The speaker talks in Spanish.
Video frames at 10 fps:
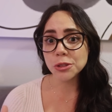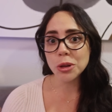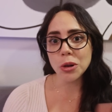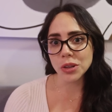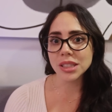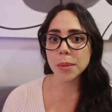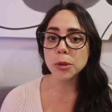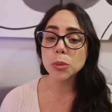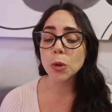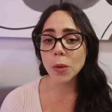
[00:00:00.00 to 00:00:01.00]
esto es lo que
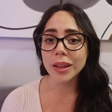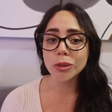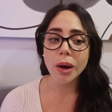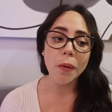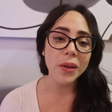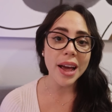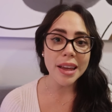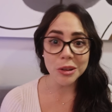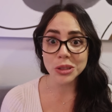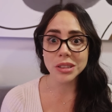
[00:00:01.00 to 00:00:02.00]
estamos probando
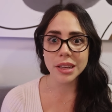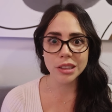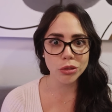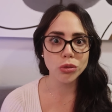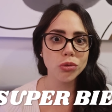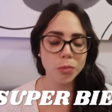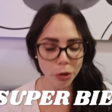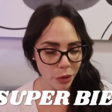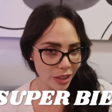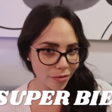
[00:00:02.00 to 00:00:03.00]
ahora y nos está yendo
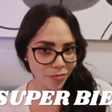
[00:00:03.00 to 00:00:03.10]
súper bien.